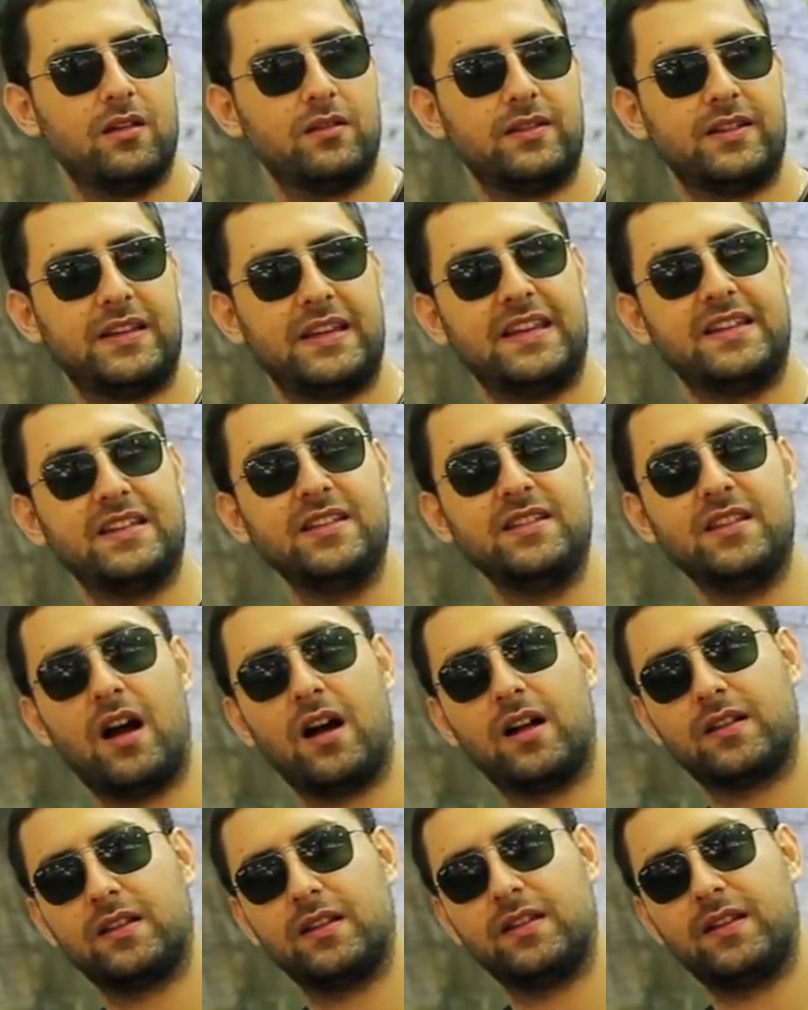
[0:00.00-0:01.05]
sizin de
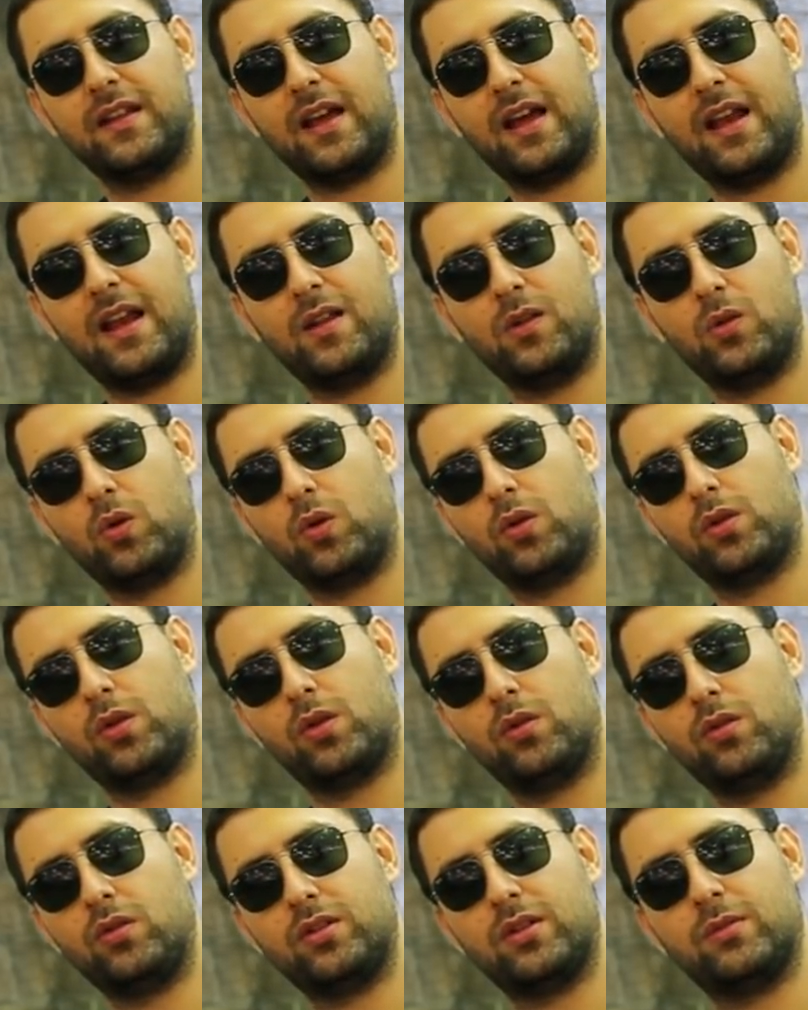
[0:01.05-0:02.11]
aklınıza gelen sorular
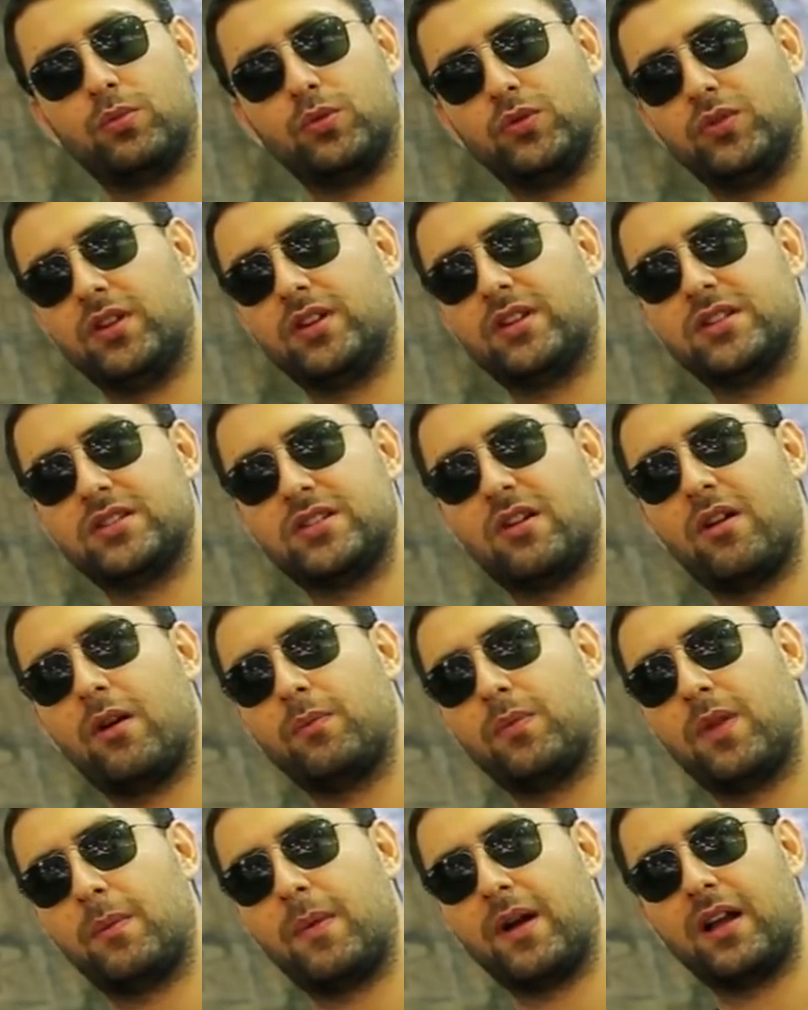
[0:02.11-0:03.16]
olursa bunları da
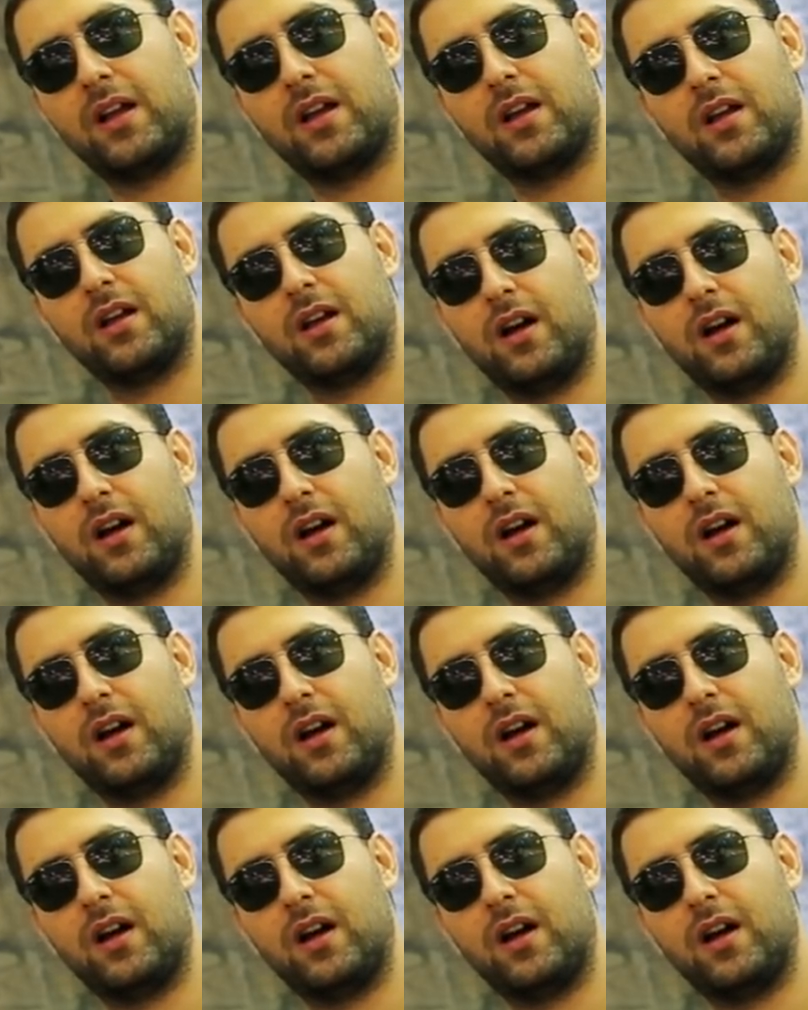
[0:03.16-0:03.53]
cevaplamak